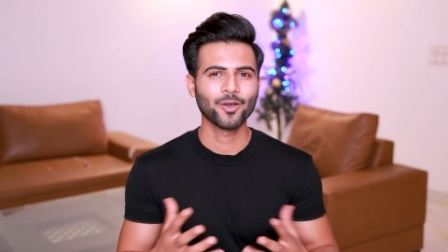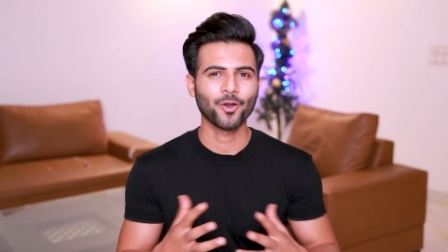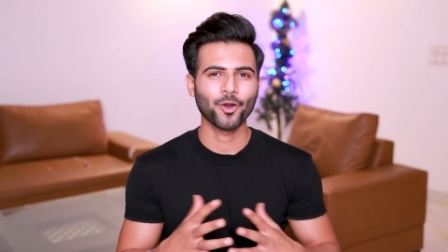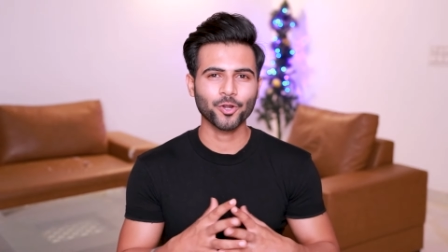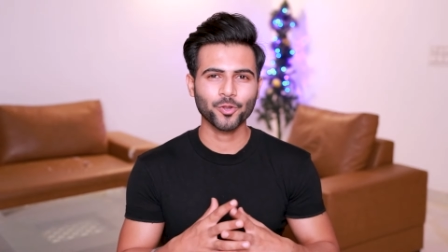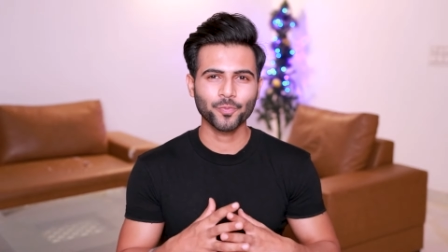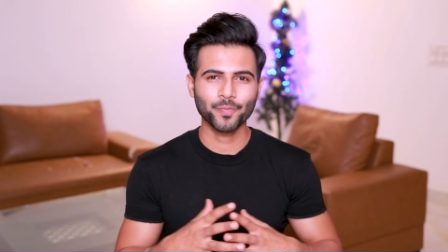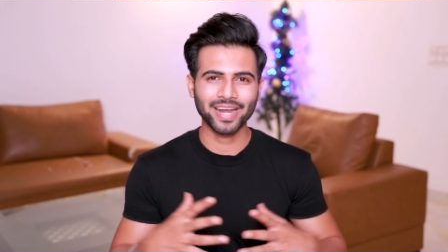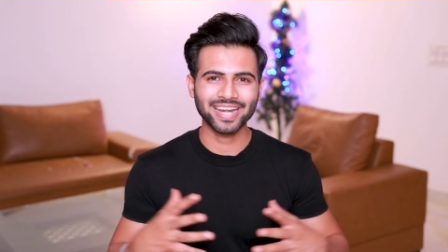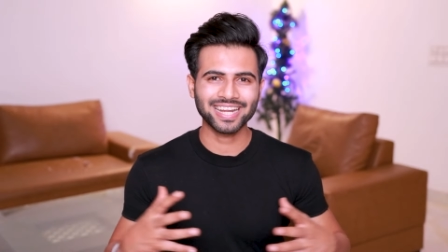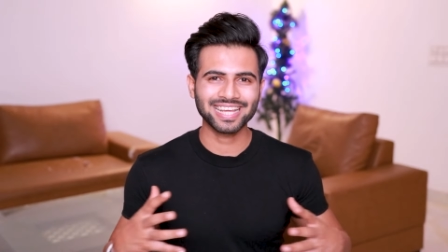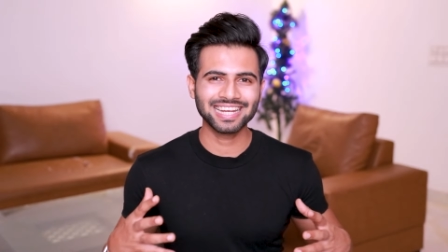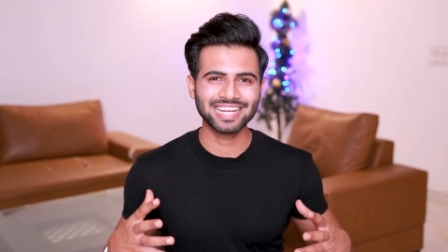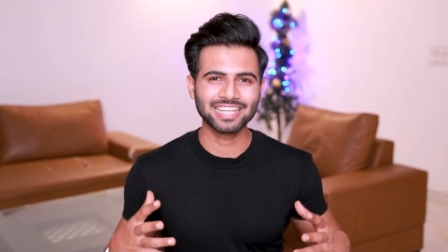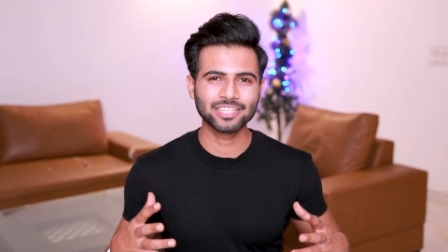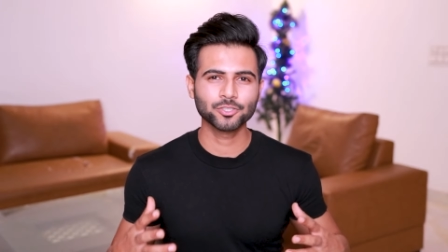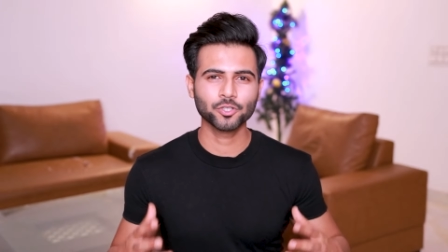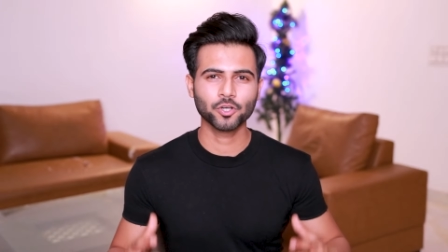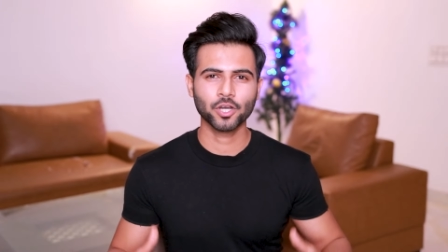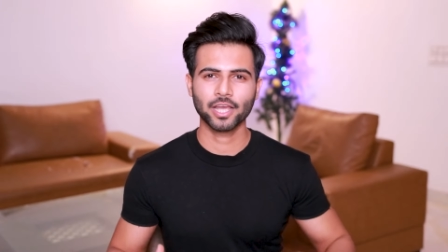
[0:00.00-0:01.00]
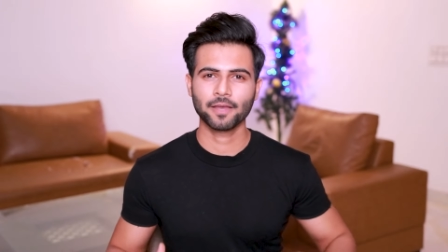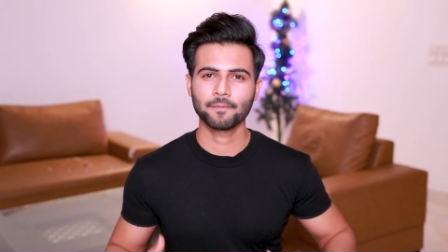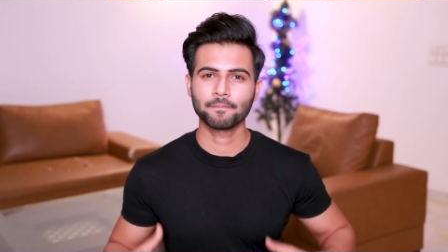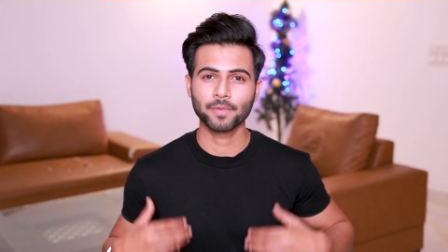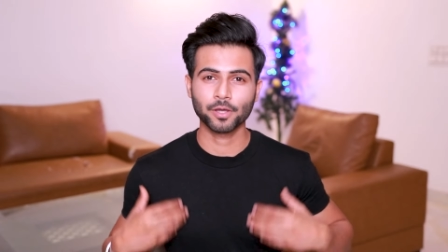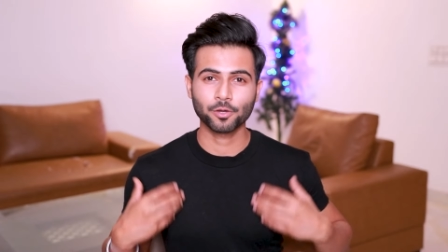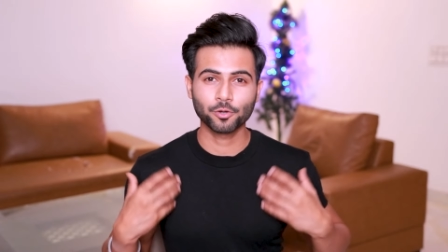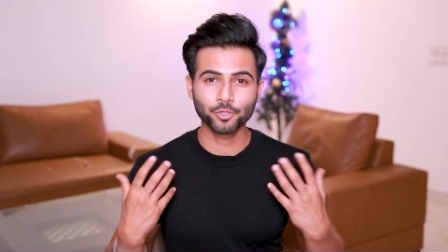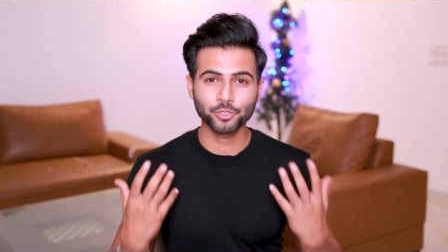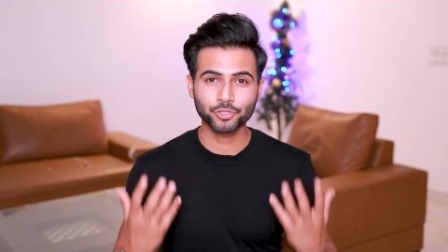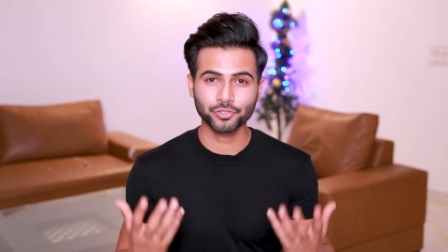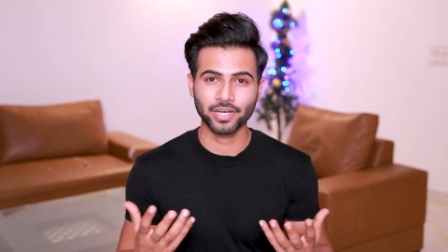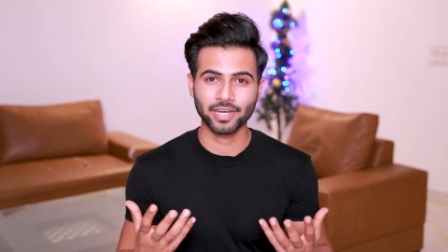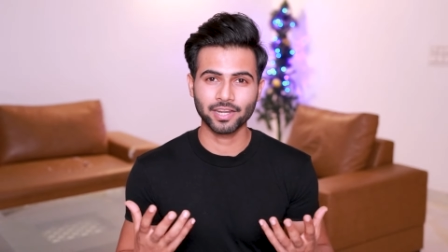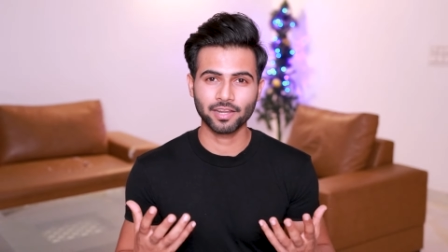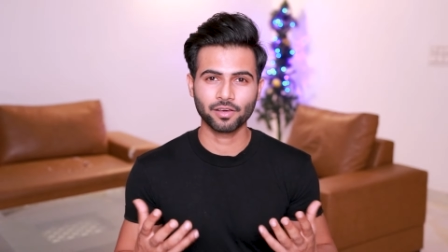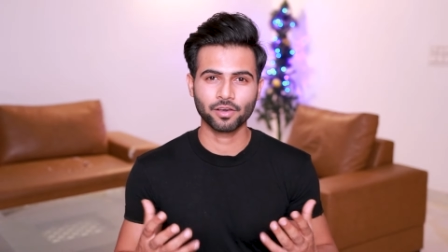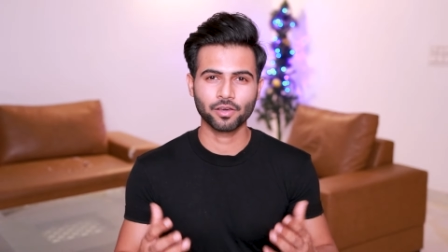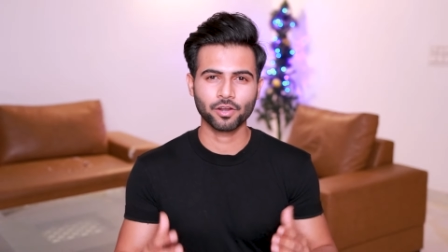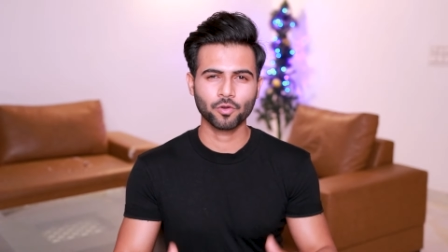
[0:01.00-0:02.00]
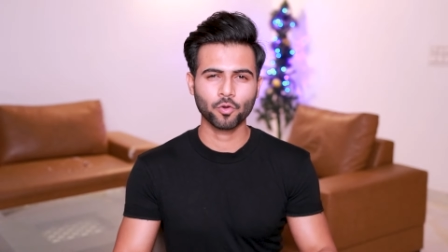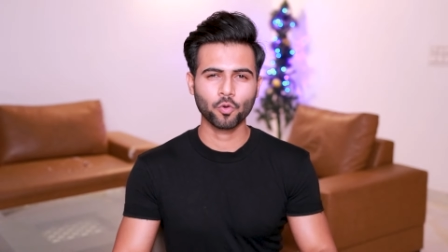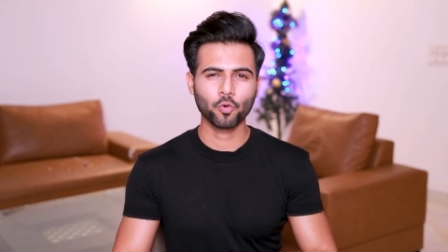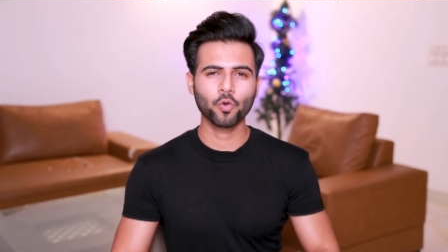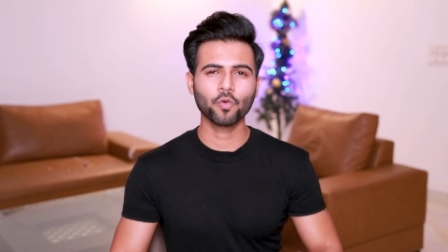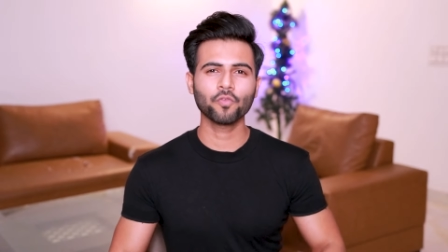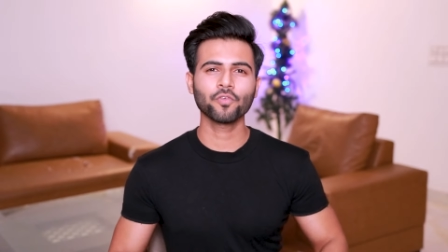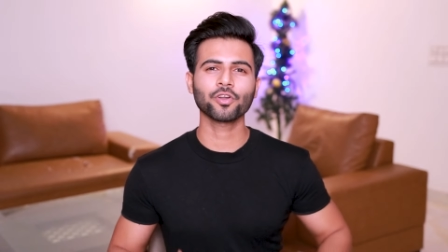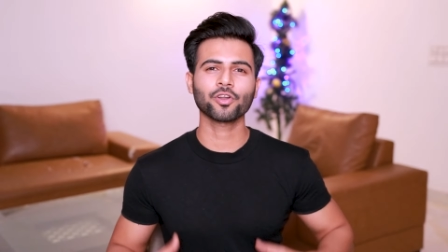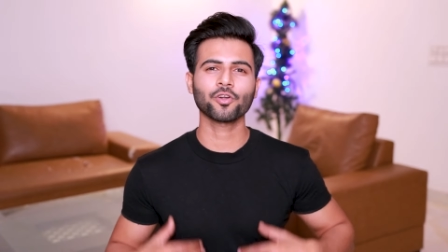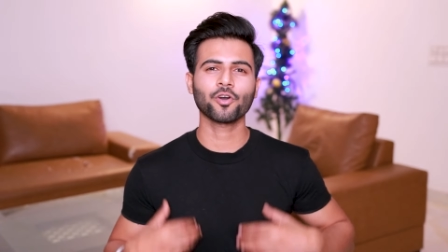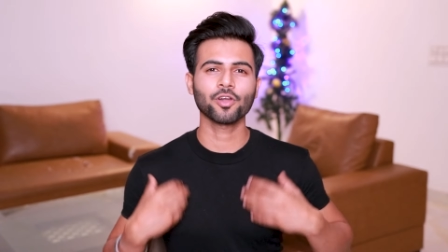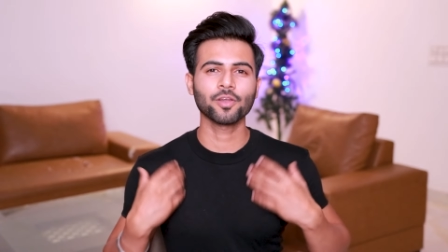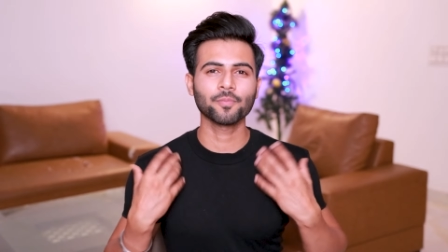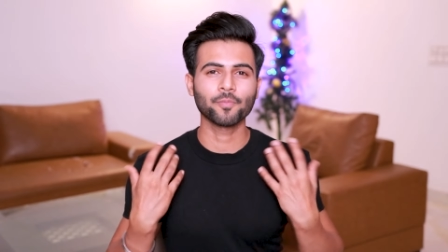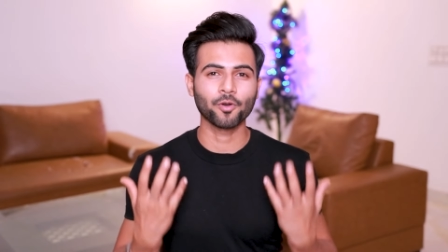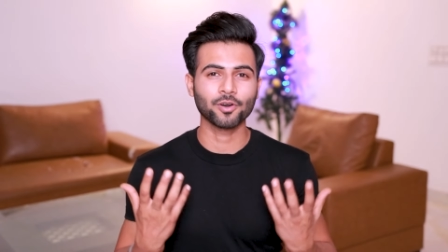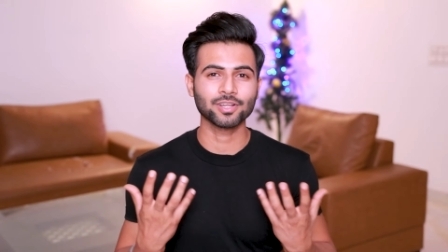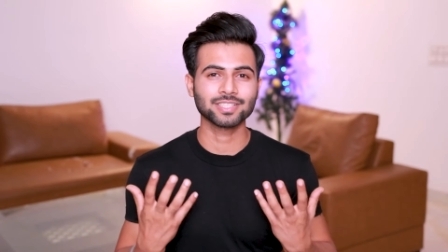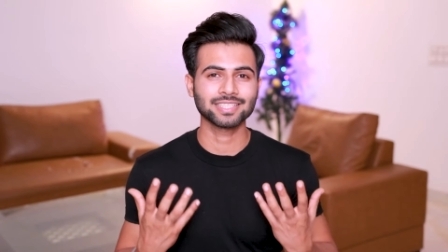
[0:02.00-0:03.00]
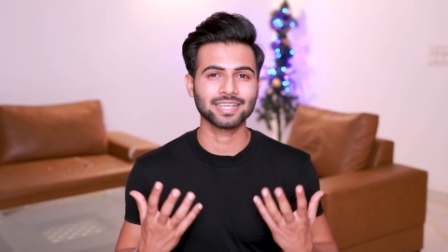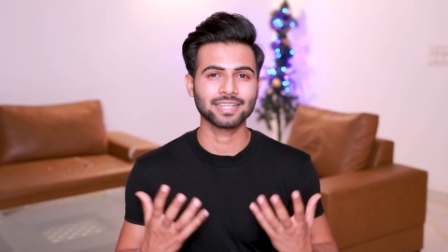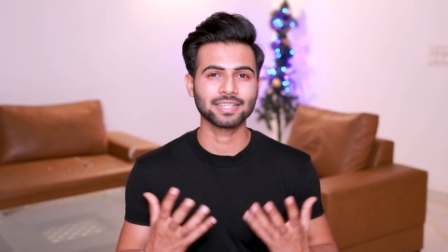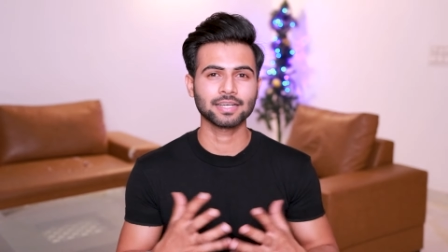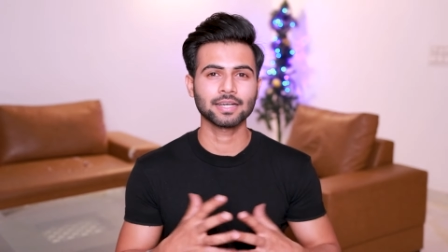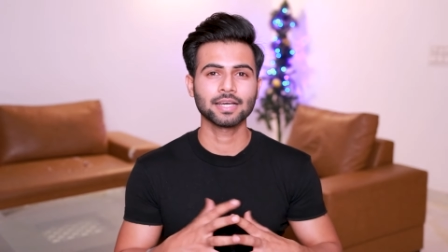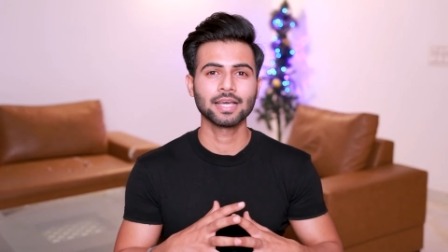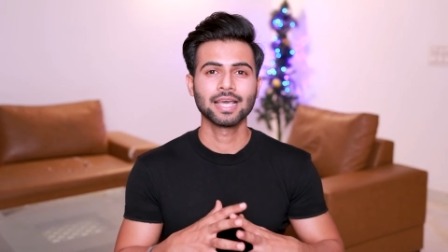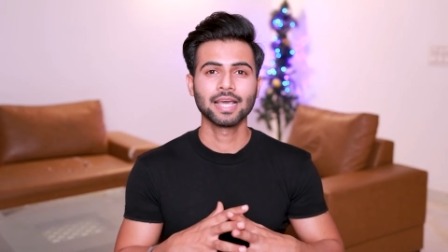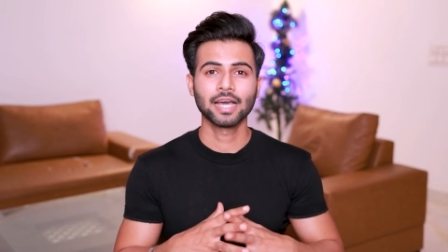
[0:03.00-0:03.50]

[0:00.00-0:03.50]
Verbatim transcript: ऑटोमेटिकली जो है अब मैं खुश रहने लग रहा हूँ ओवरऑल बहुत ज़्यादा